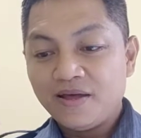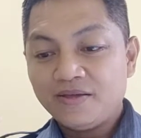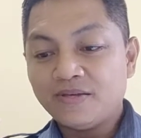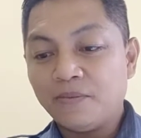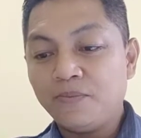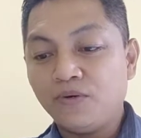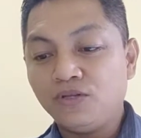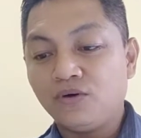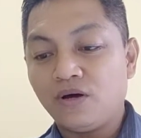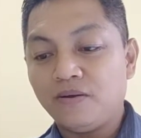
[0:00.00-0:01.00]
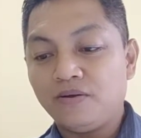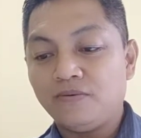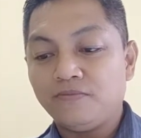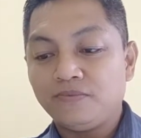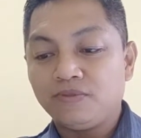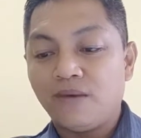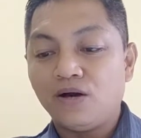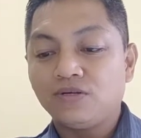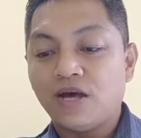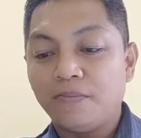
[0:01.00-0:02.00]
Sabi po rito, ah,
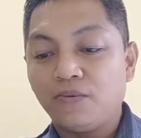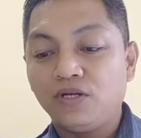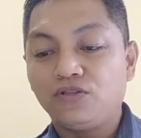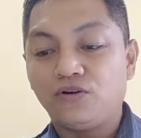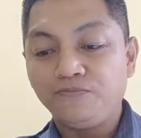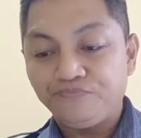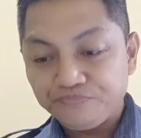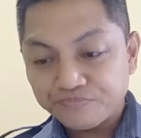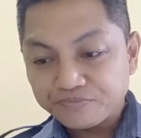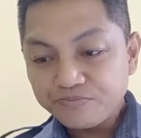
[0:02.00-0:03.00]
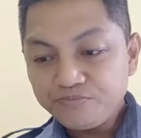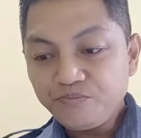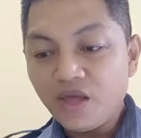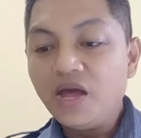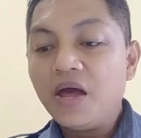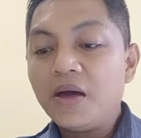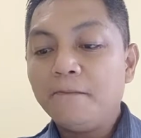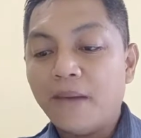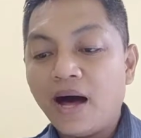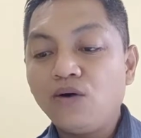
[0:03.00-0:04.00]
bago sabi po rito,
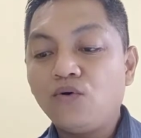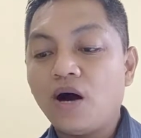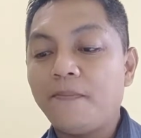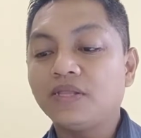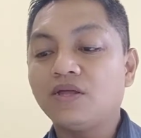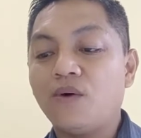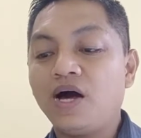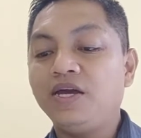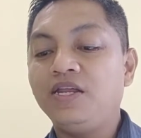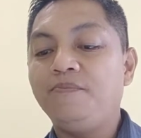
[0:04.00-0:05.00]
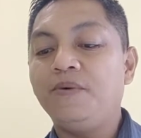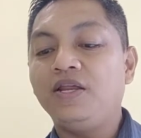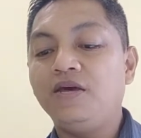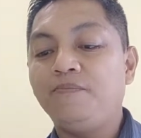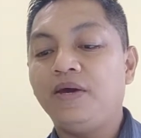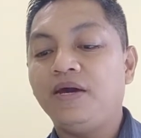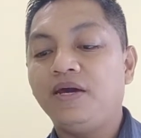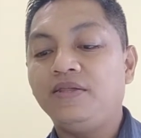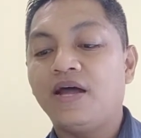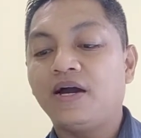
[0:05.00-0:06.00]
Bago ka patawagin ni
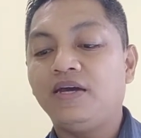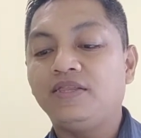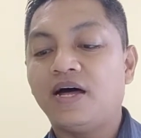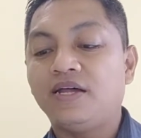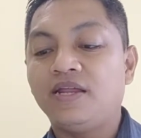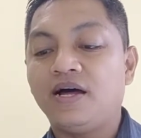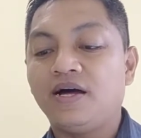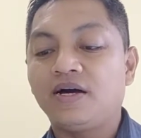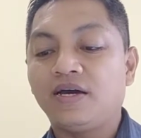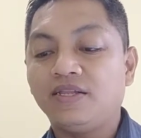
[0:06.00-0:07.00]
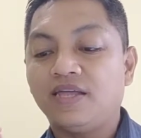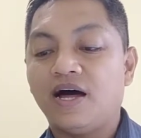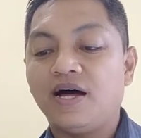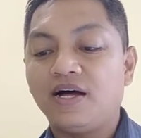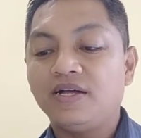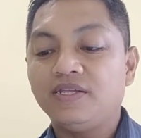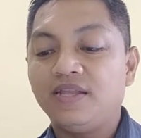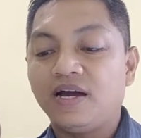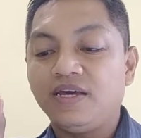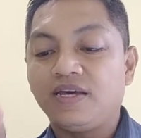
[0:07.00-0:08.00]
Felipe, nakita na kita
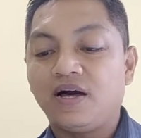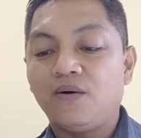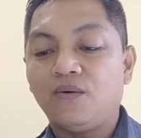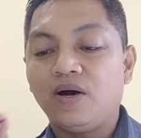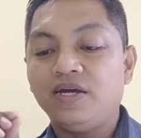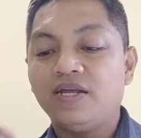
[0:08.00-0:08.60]
nang ikaw ay